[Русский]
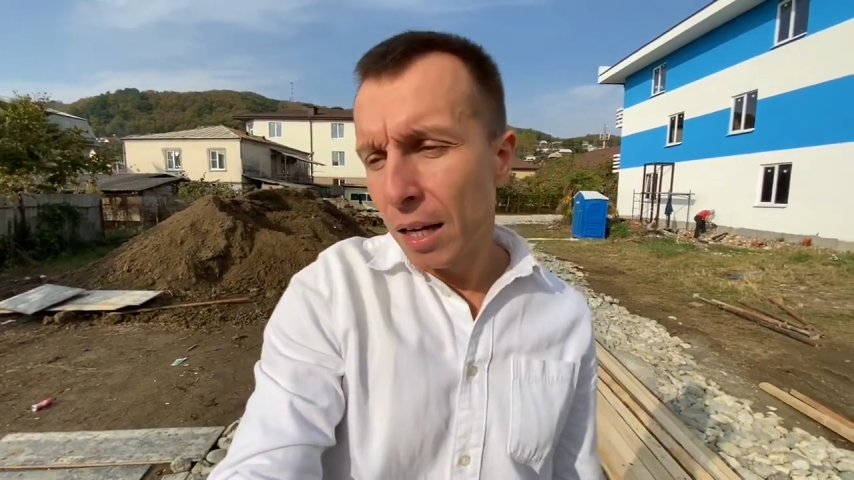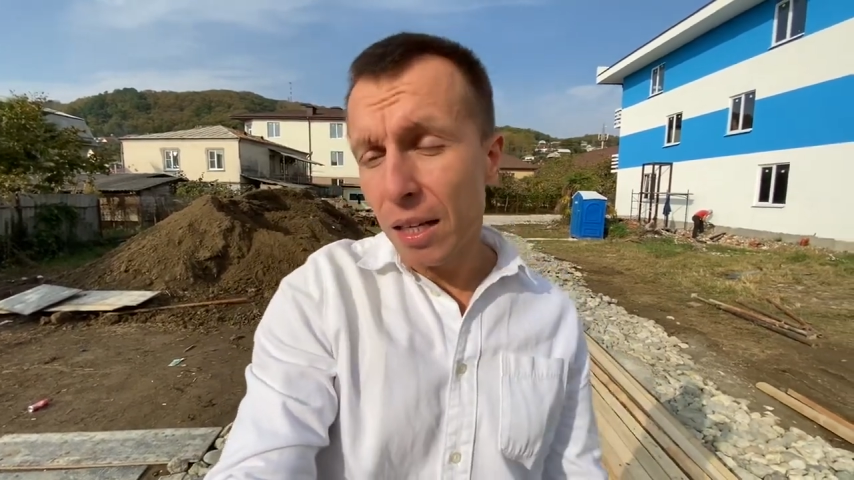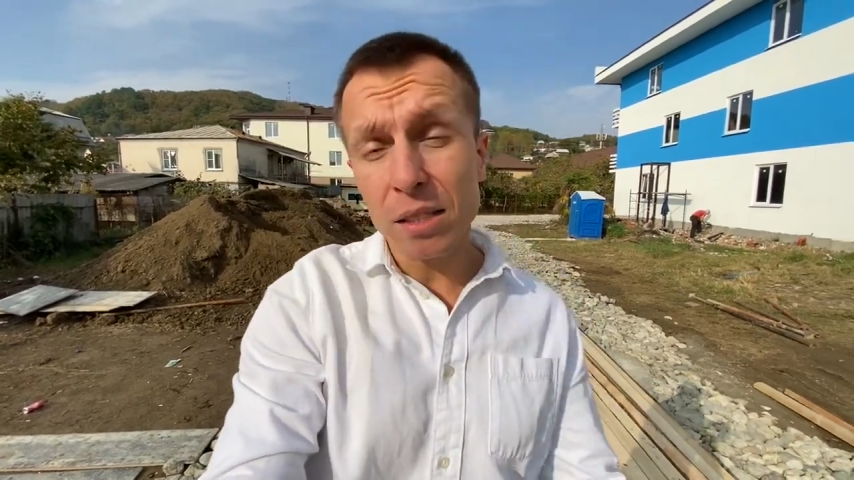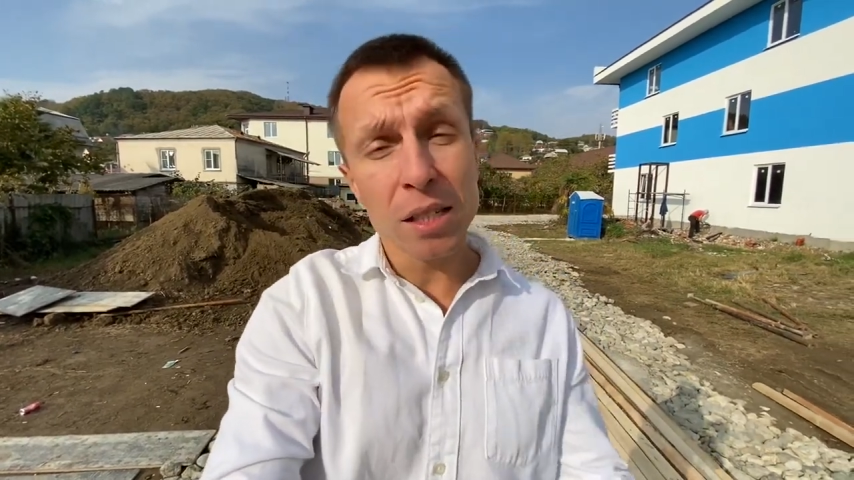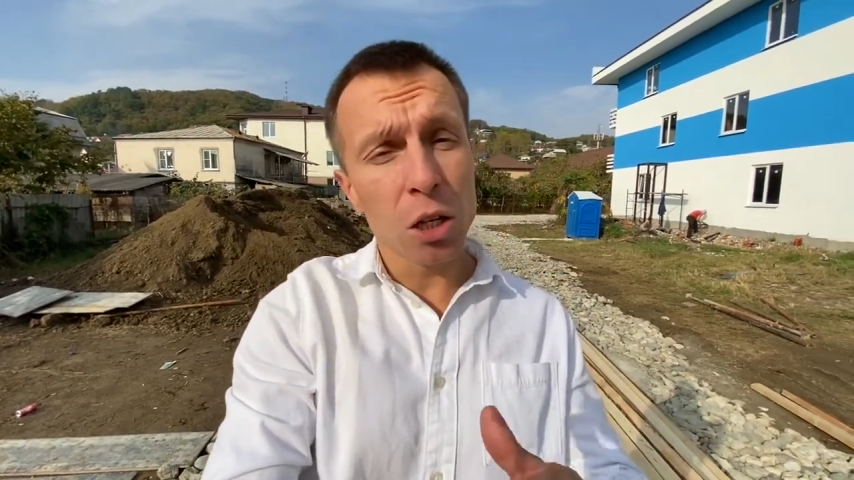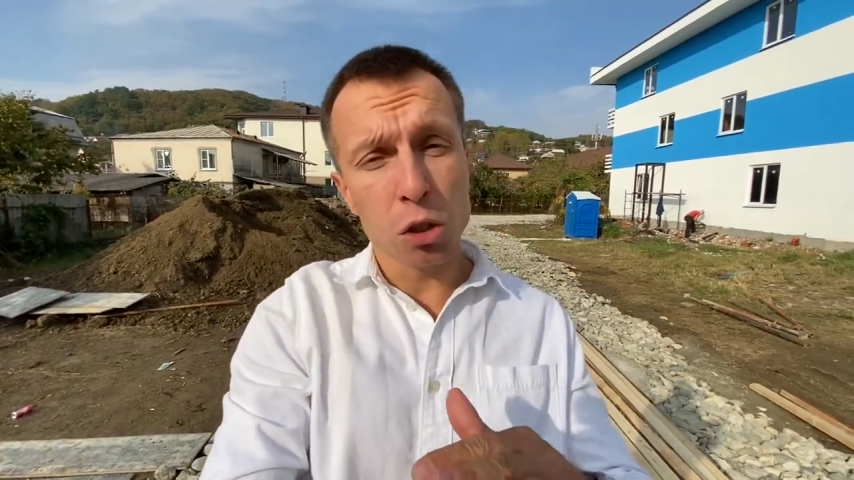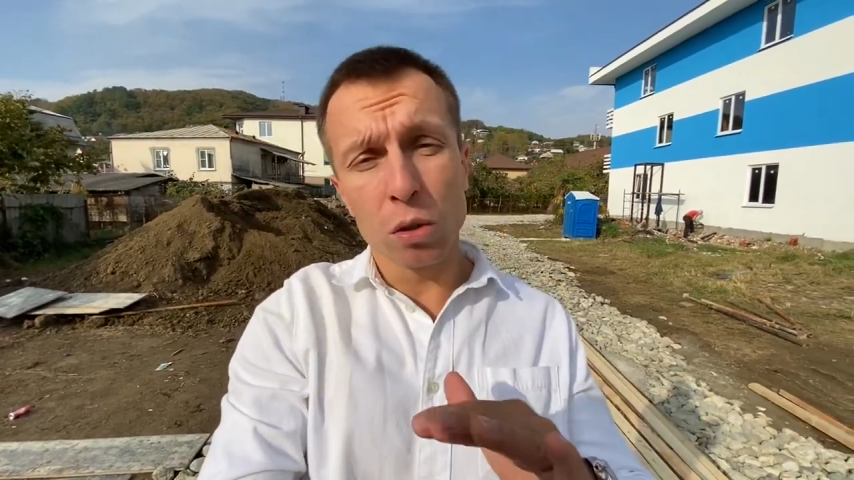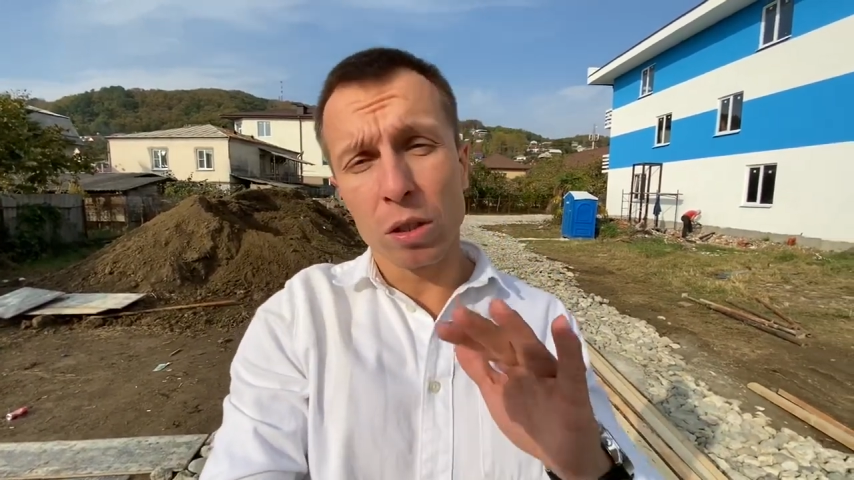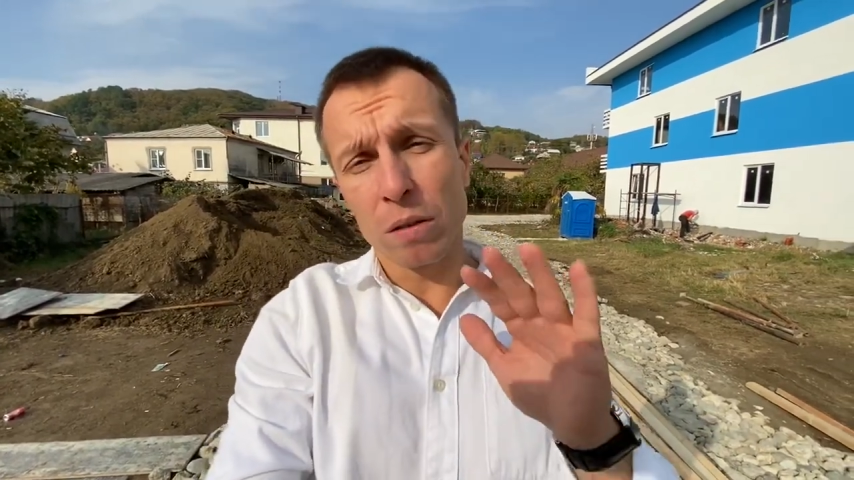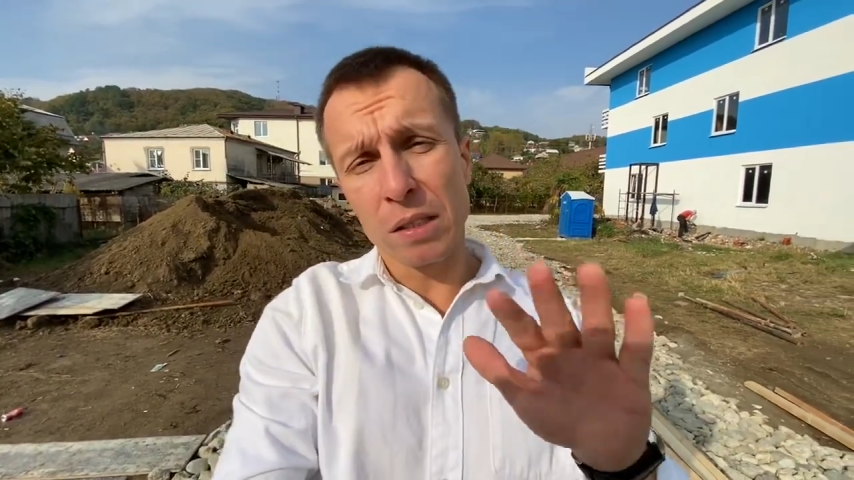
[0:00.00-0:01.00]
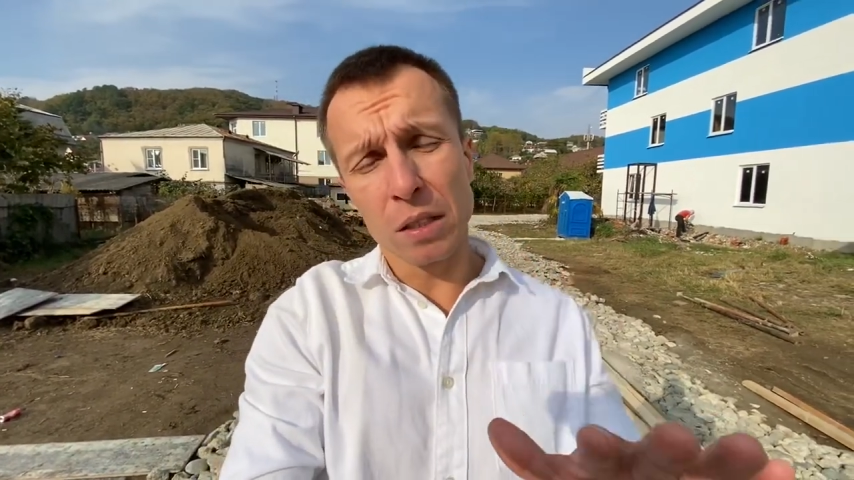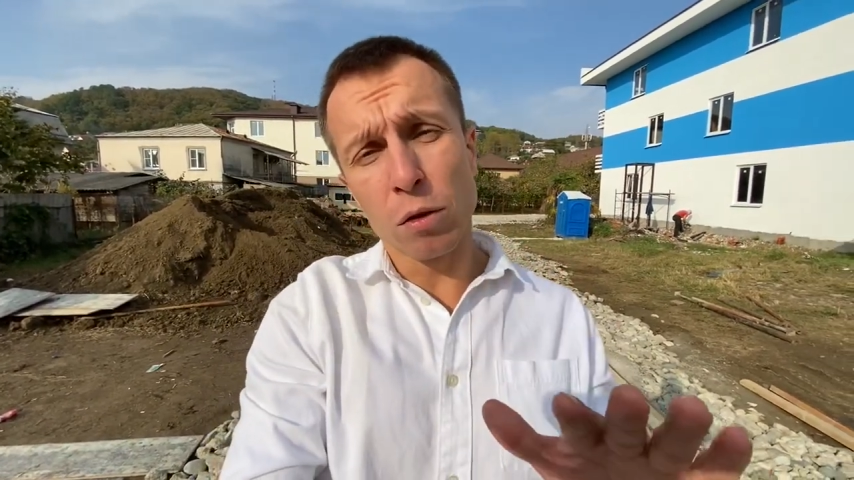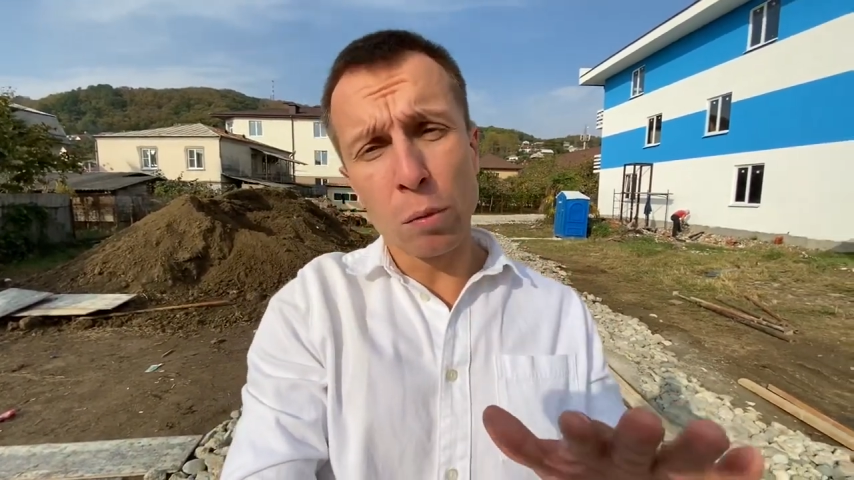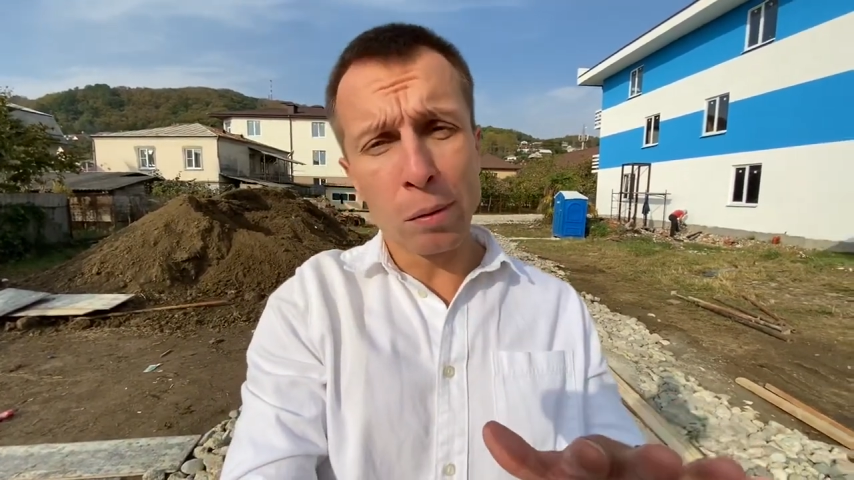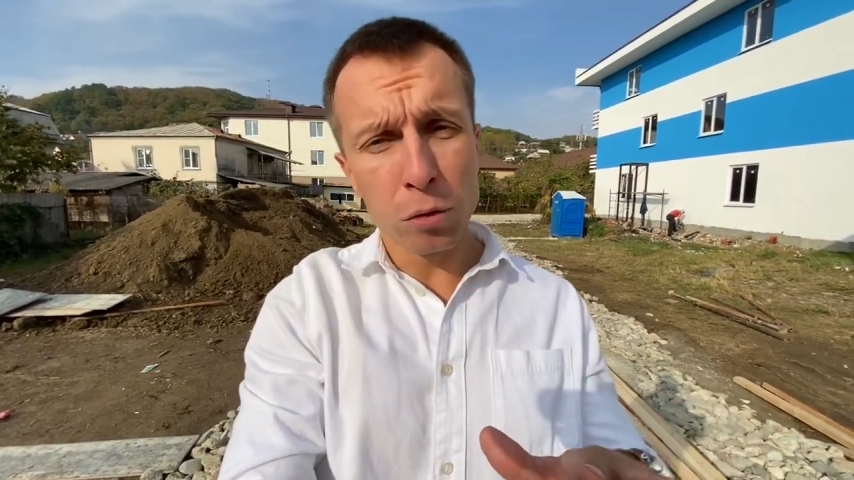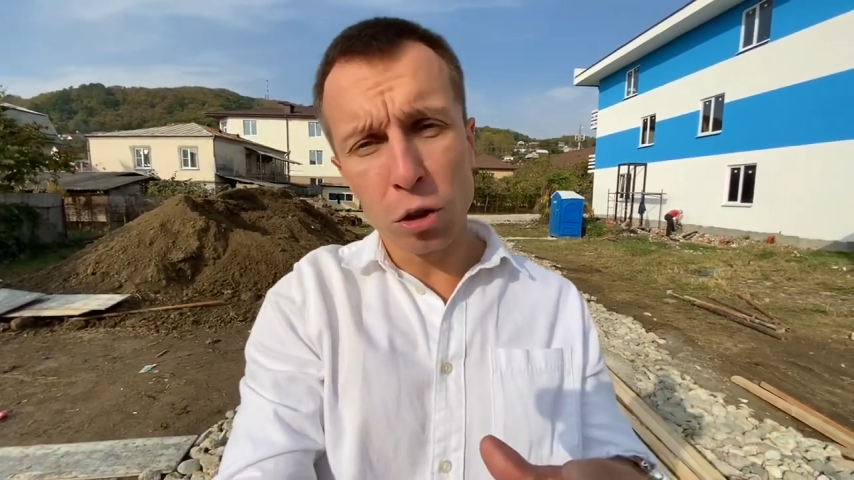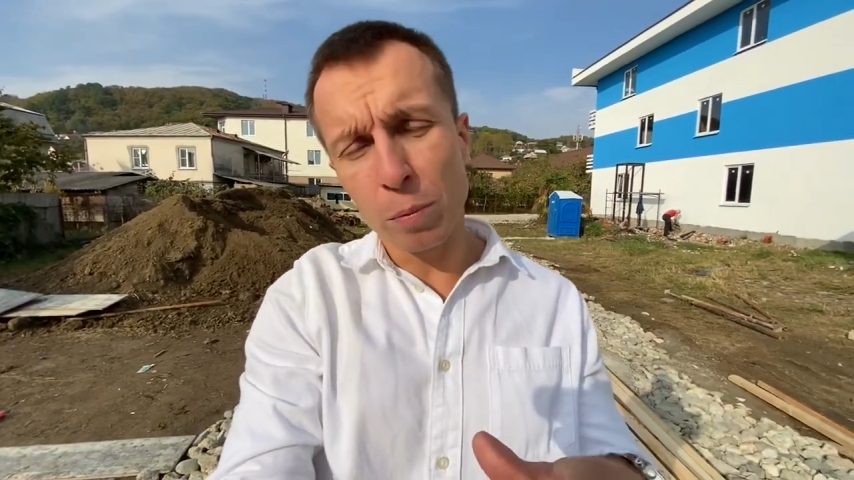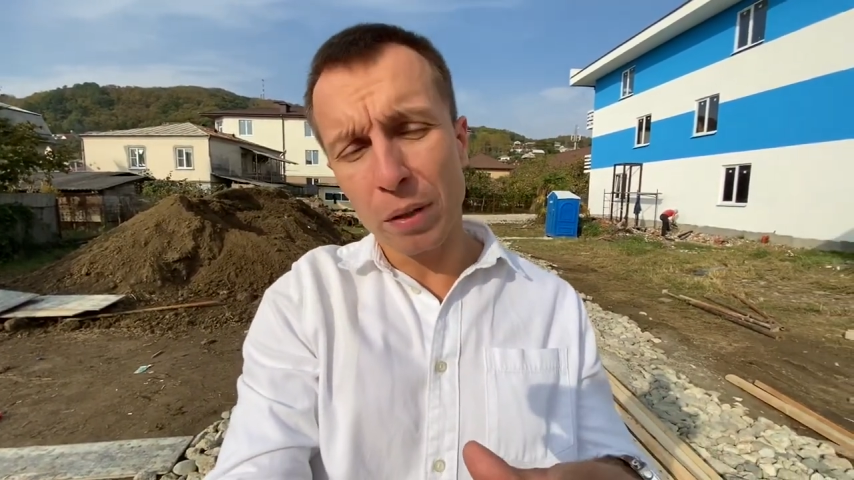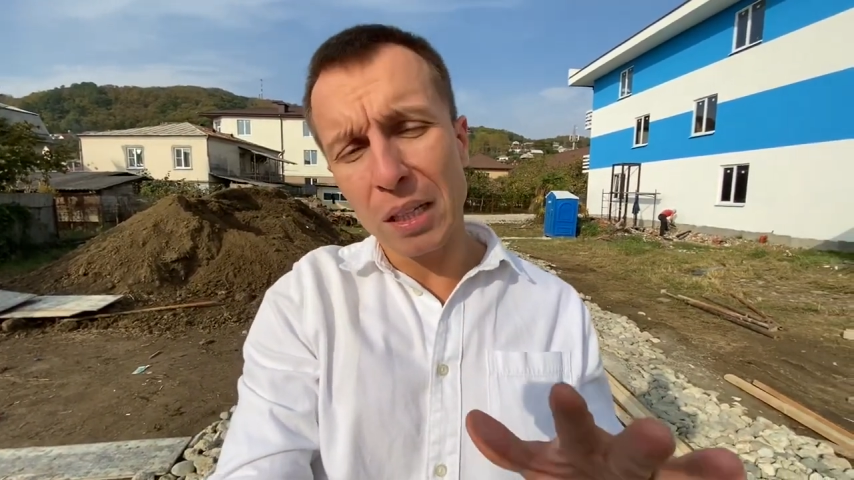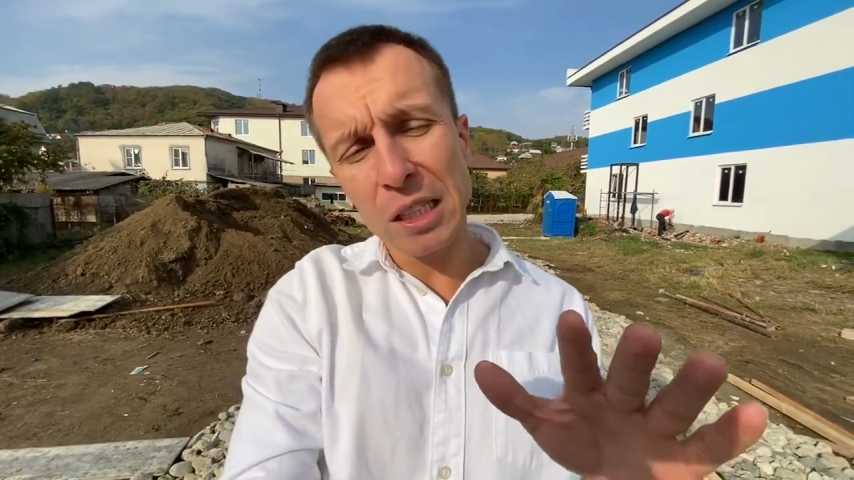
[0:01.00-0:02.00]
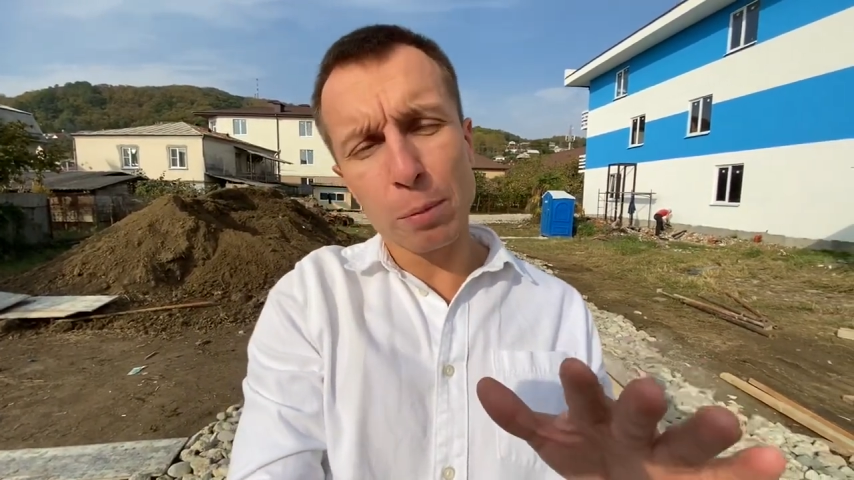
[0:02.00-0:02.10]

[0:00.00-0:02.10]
Я знаю, что эта квартира в любом случае продастся,